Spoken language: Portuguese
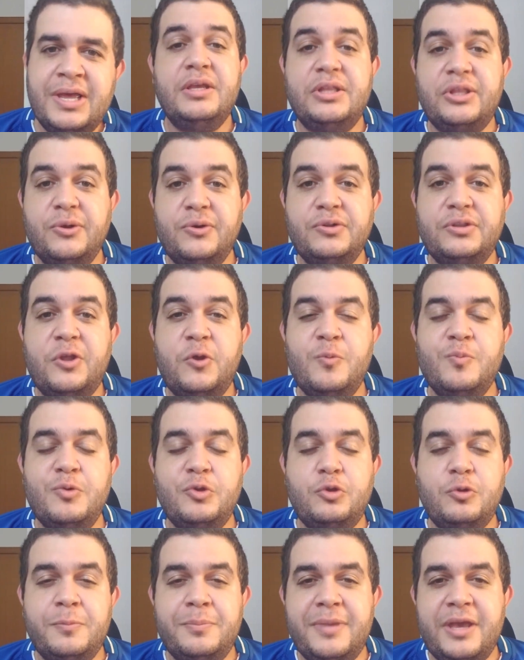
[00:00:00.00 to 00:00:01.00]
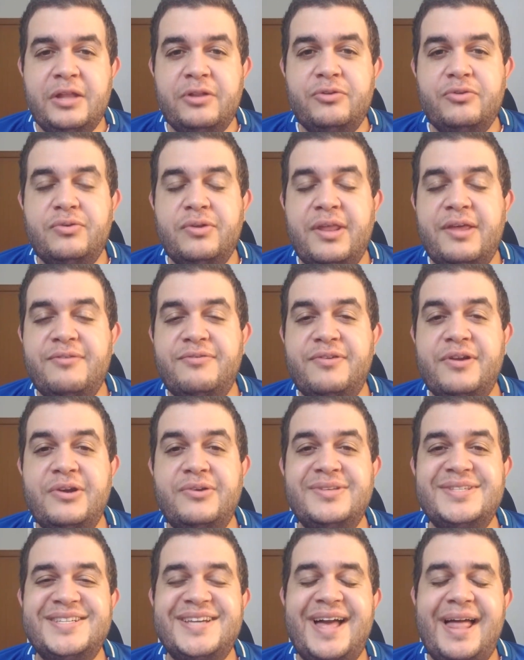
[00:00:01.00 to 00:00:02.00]
Então eu tenho muito medo do Ney
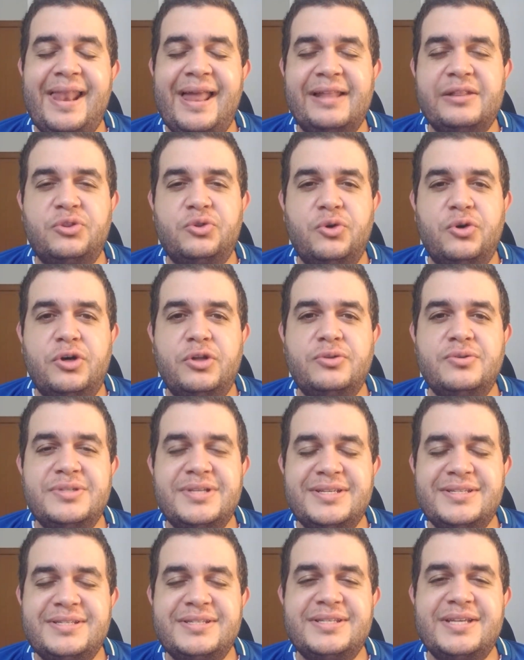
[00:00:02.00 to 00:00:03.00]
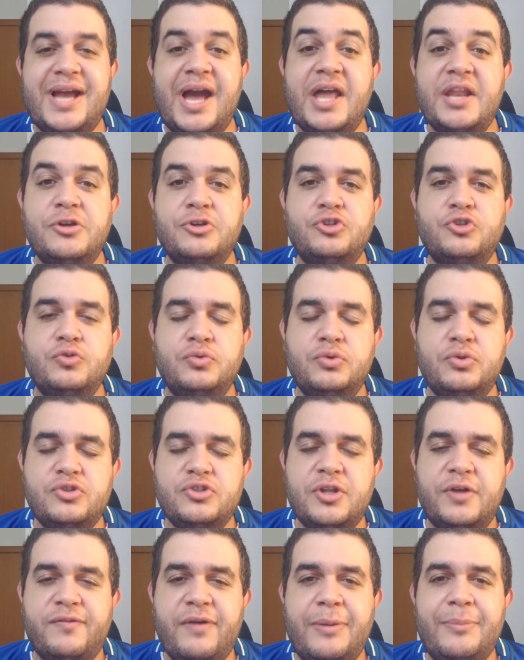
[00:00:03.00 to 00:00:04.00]
Franco escalar todos esses caras
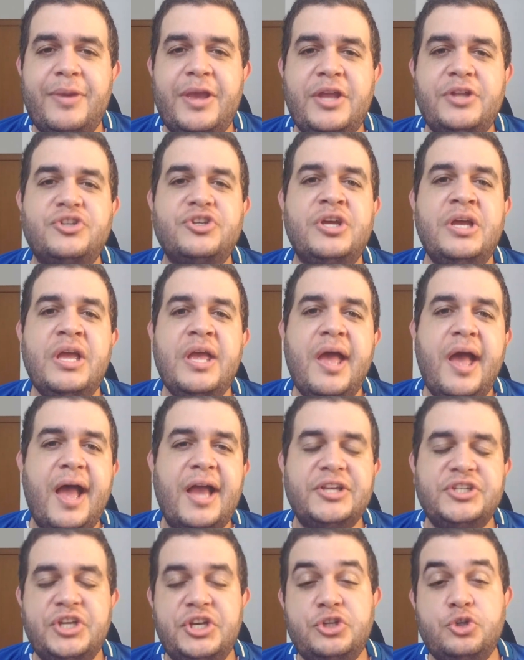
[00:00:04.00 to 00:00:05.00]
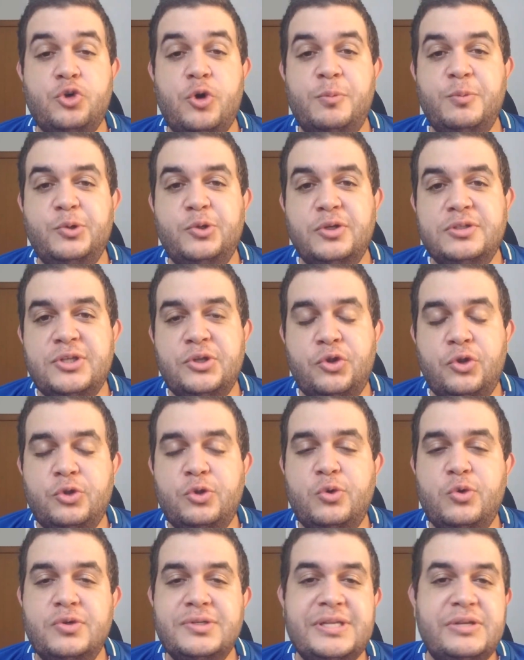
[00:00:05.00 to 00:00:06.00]
juntos novamente. A gente, como torcedor
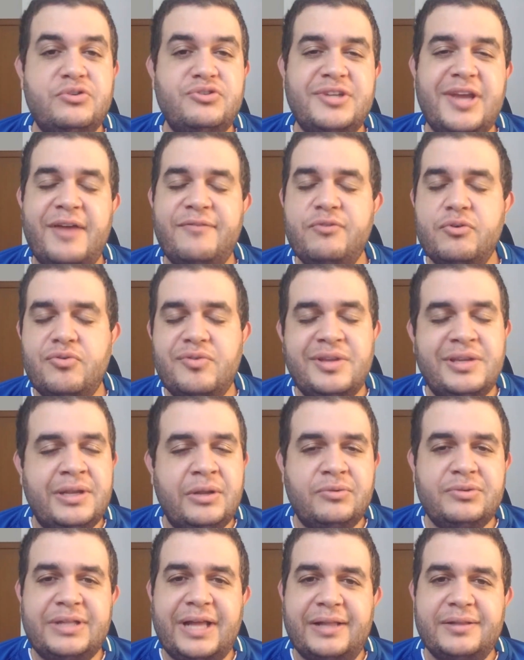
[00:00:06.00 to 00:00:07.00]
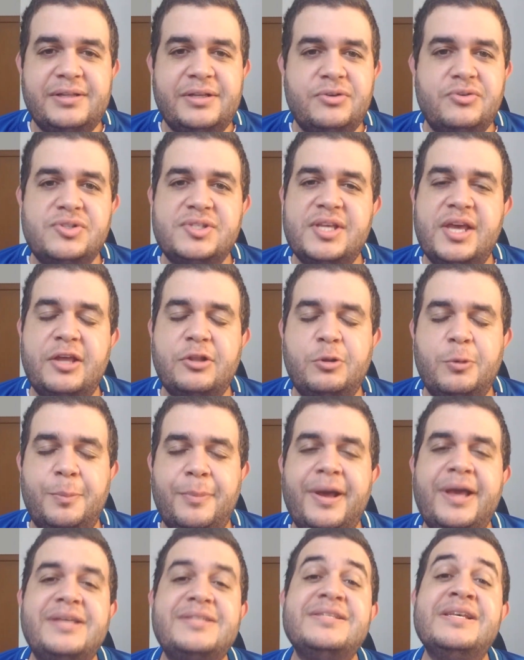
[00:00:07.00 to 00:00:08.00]
do Cruzeiro, já viu que não tá dando certo
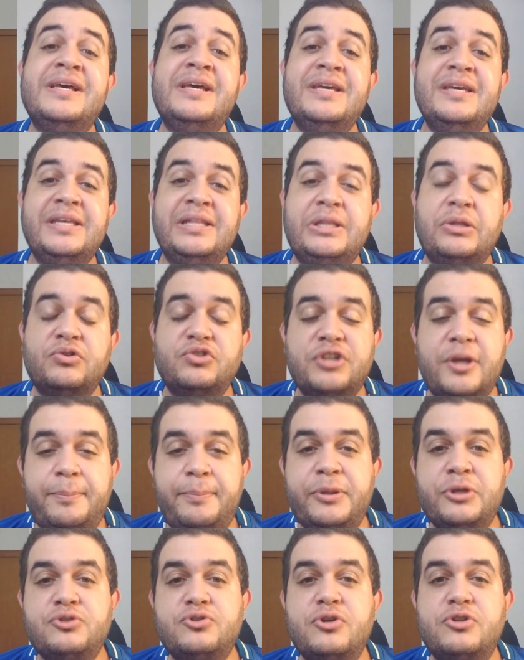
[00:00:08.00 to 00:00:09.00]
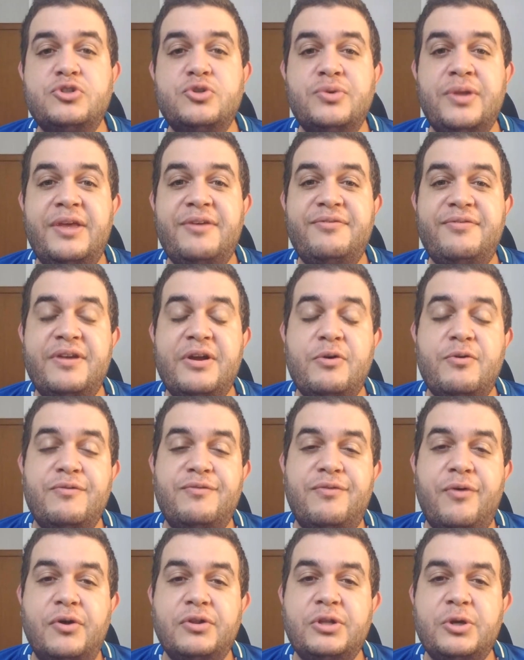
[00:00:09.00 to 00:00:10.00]
mais. Então já pensou se o Ney Franco
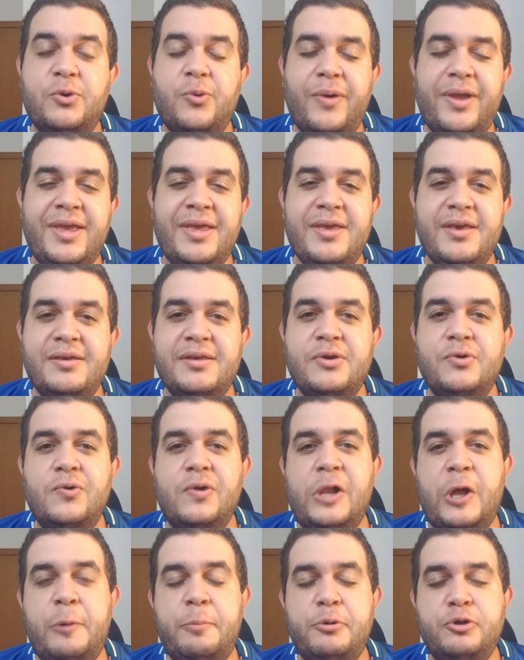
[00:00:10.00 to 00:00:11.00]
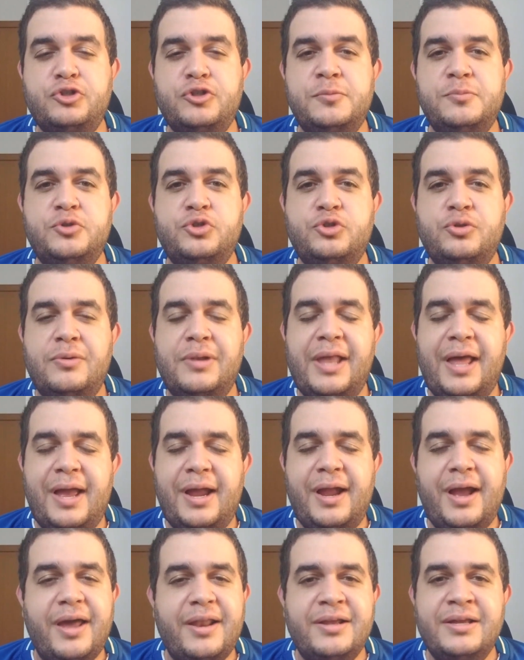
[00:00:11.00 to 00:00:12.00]
volta com o Henrique e com o Léo pro time
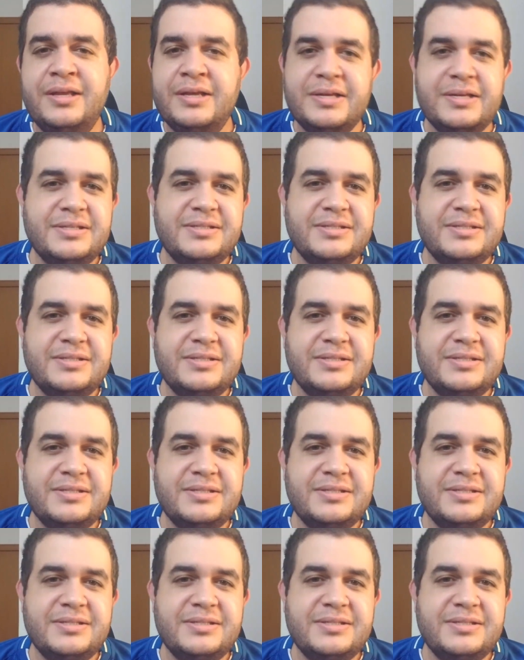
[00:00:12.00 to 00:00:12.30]
titular, cara?